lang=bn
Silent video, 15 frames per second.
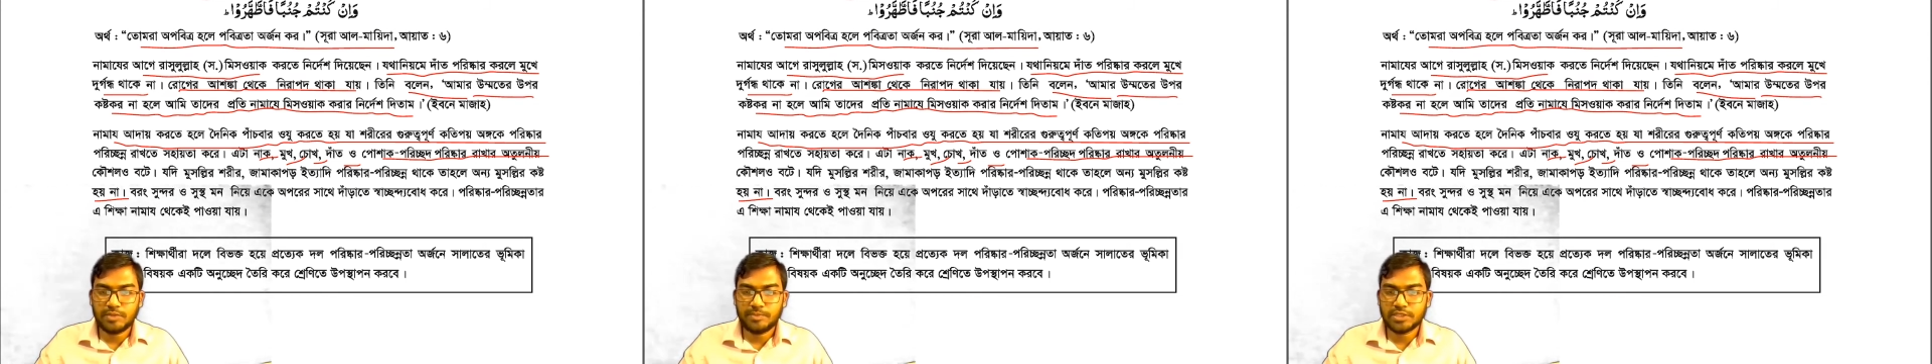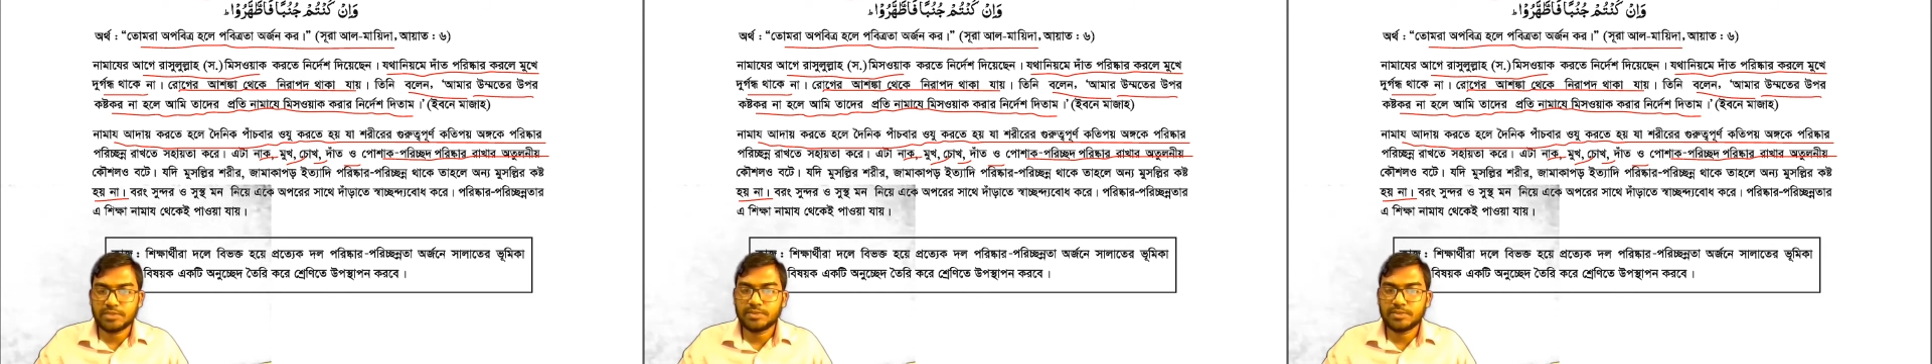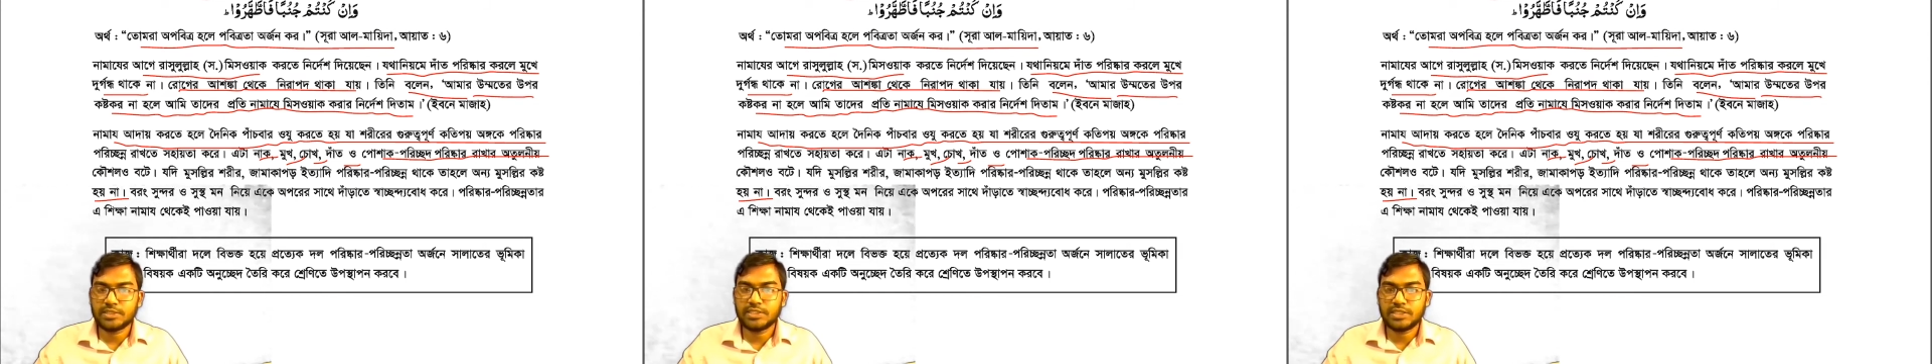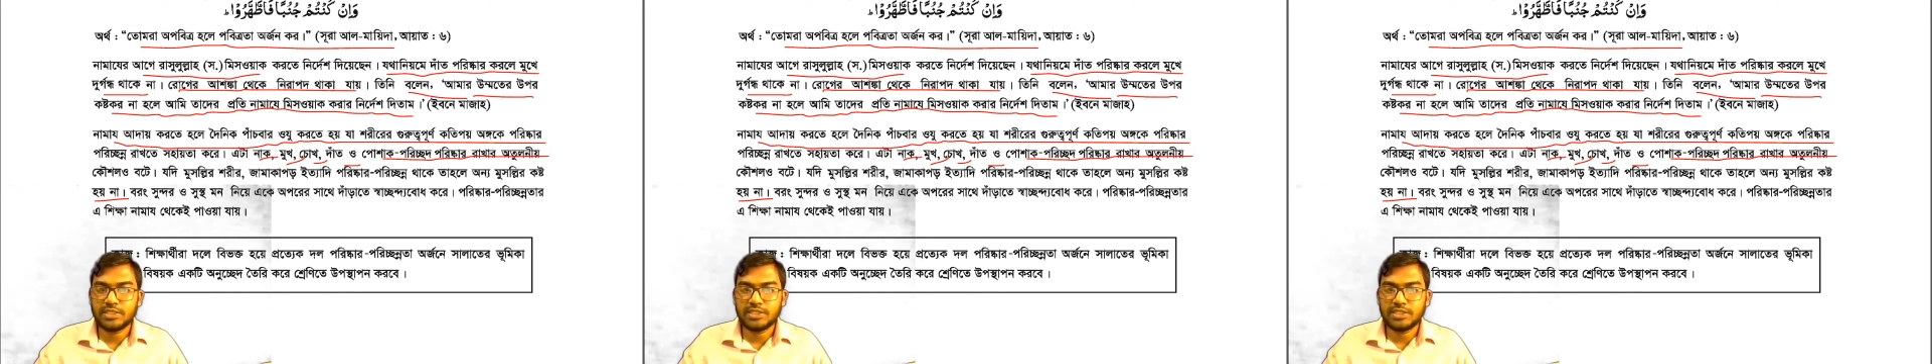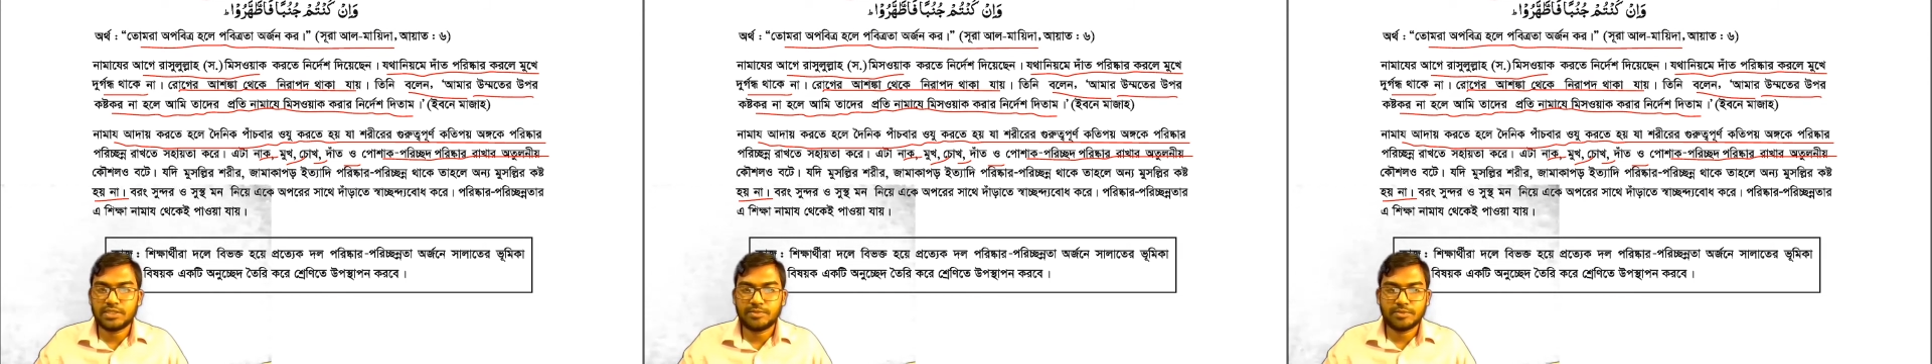পাশাপাশি
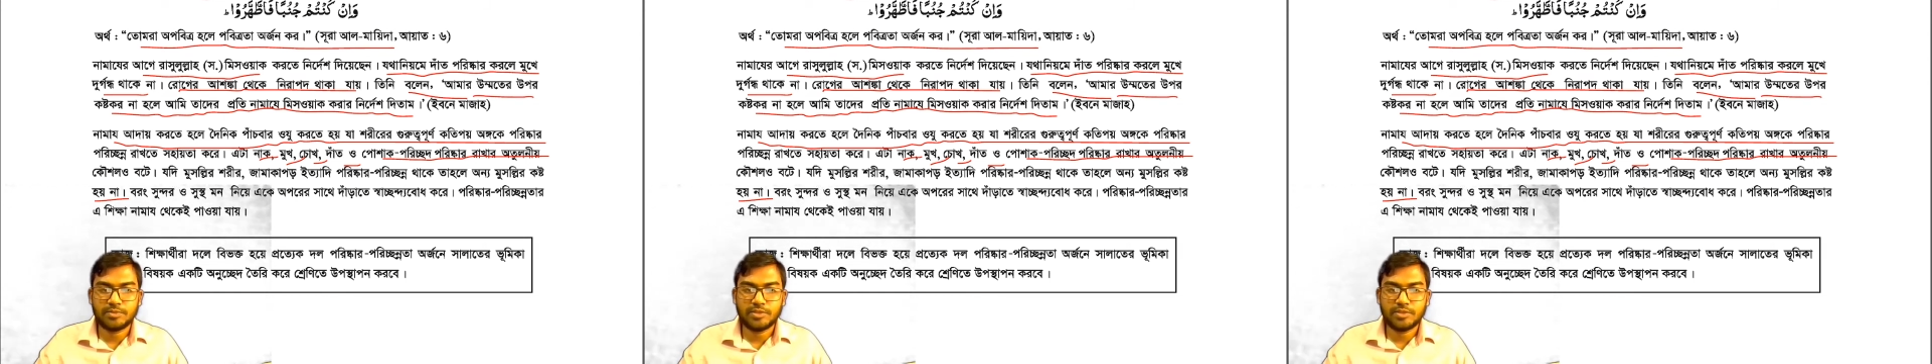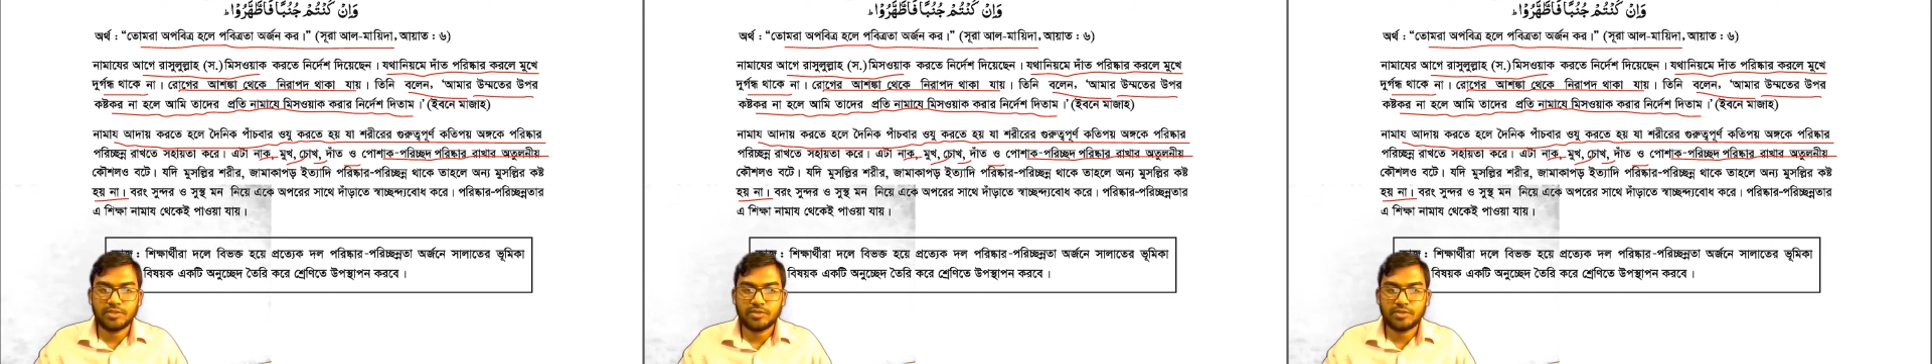দাঁড়িয়ে নামাজ পড়ি